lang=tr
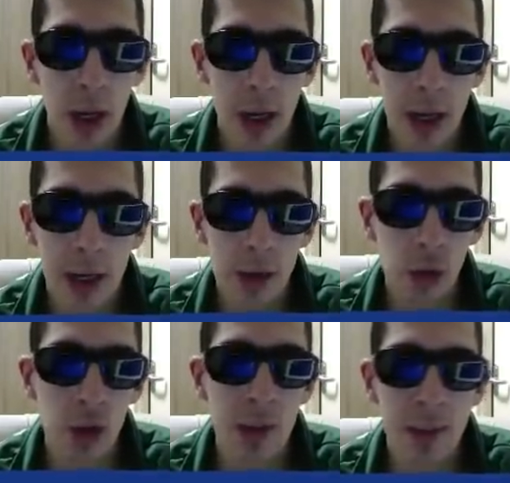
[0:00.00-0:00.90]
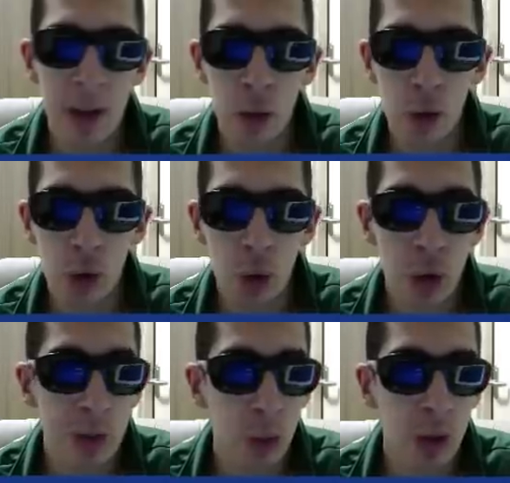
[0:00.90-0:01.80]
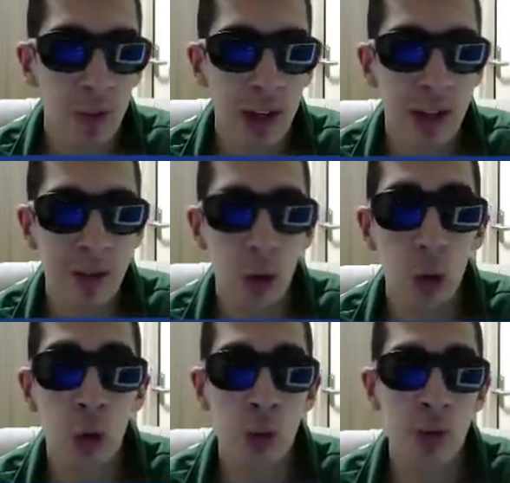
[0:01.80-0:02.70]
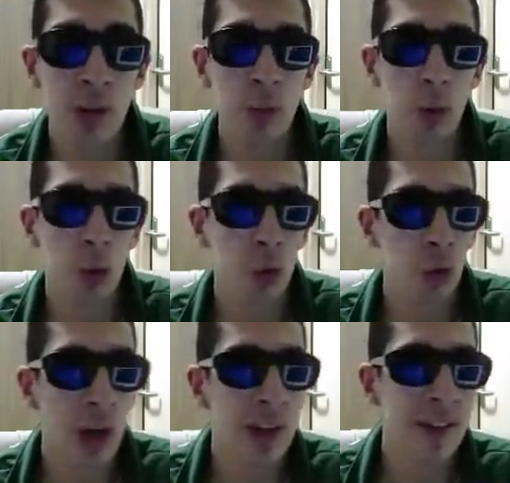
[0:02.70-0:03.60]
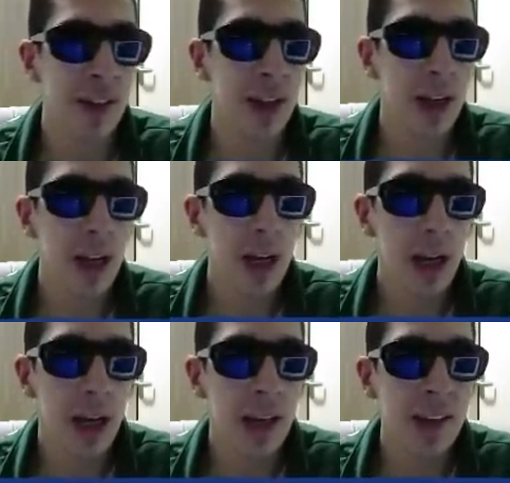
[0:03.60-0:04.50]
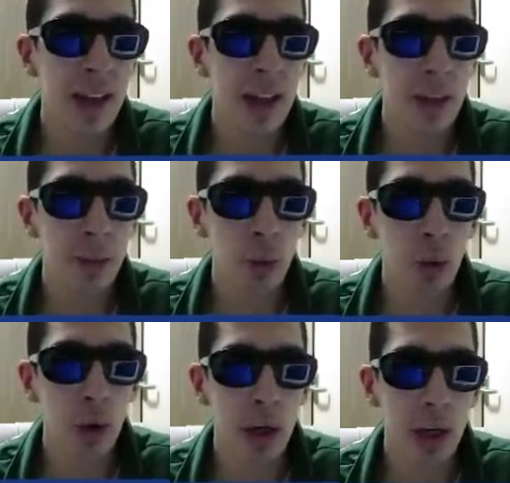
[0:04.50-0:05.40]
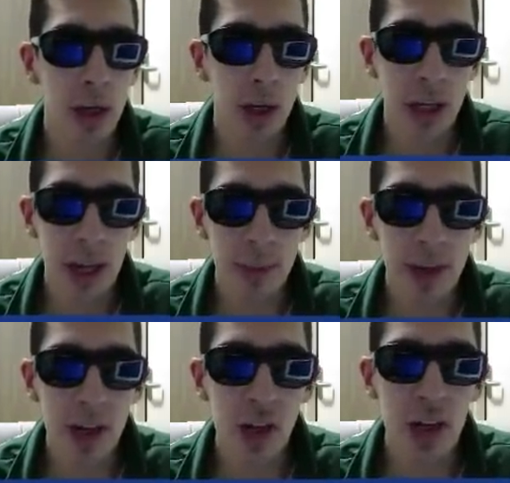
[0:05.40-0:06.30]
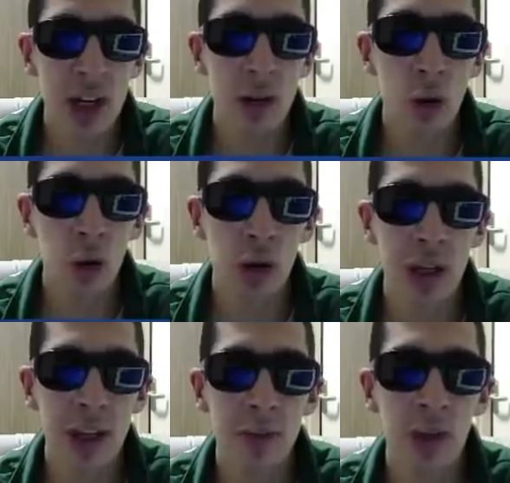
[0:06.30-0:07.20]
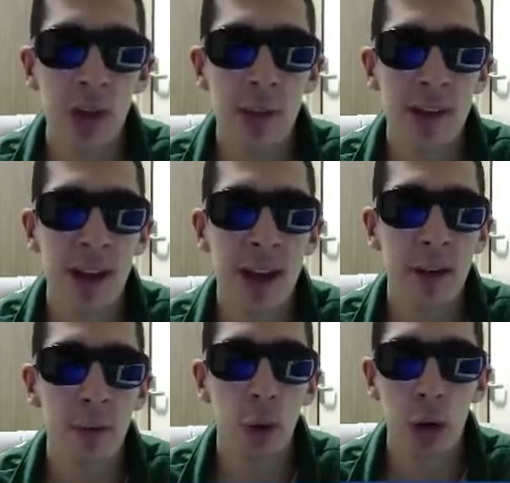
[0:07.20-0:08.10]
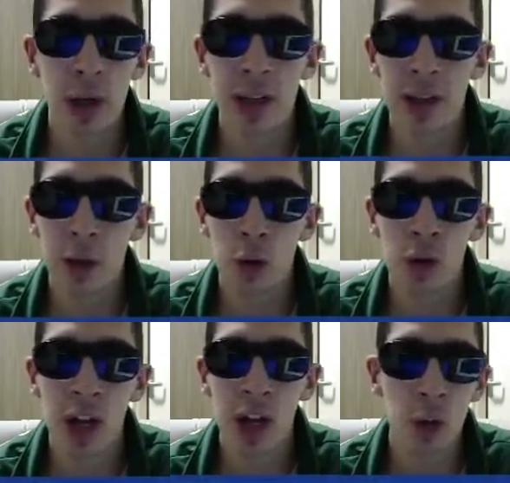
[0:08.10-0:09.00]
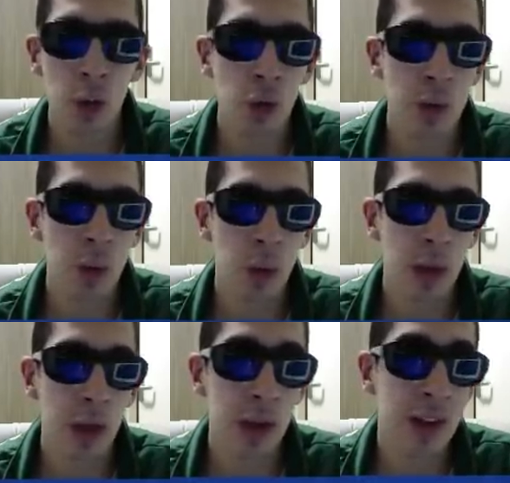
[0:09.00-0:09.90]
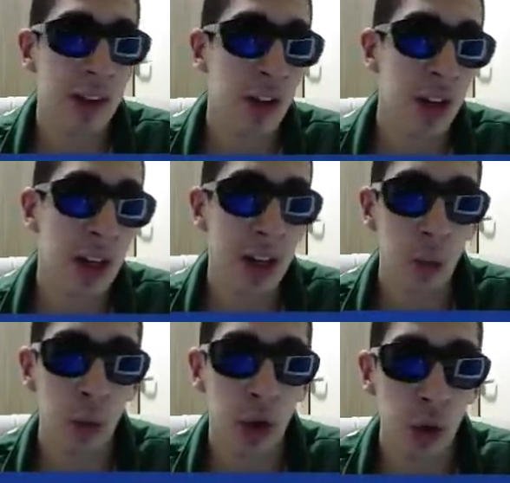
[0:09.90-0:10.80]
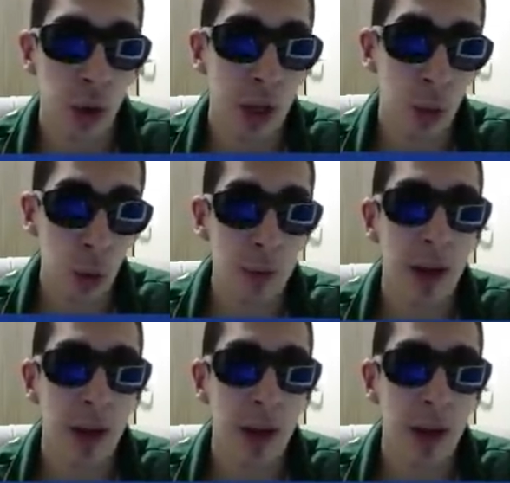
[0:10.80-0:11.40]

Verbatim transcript: e, sosyal medyada olsun orada burada falan çok gözümüze büyütüyoruz. Aslında e, insanlar bu yere bakınca hani diyorsun yani Twitch'te mesela neden Fortnite 250 bin 300 bin izleyicilere kadar ulaşıyorken normal